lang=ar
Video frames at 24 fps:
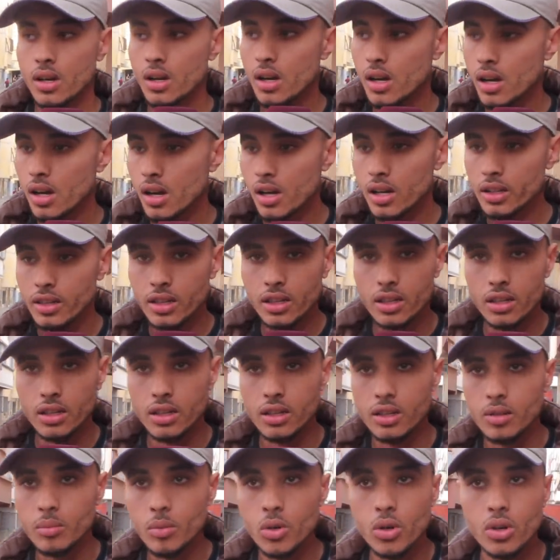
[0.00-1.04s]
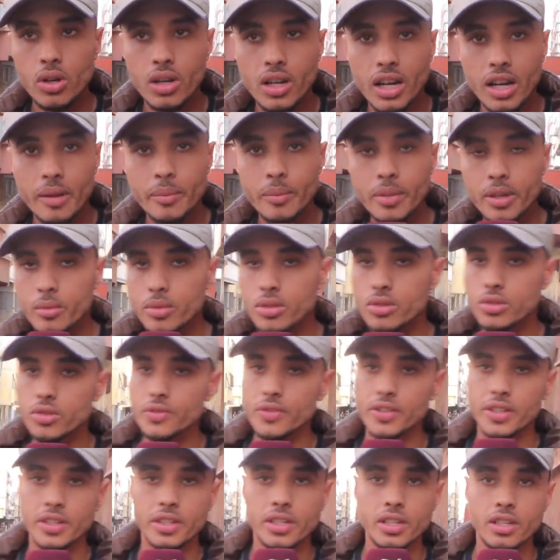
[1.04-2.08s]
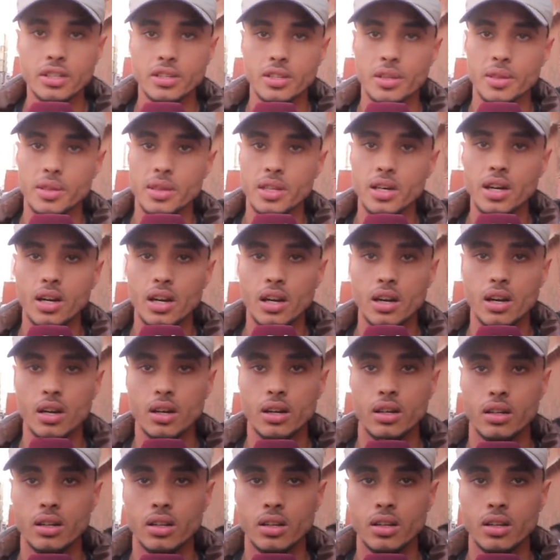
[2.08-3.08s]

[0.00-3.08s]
هاد المنكر عمري ما شفت في حياتي الصراحه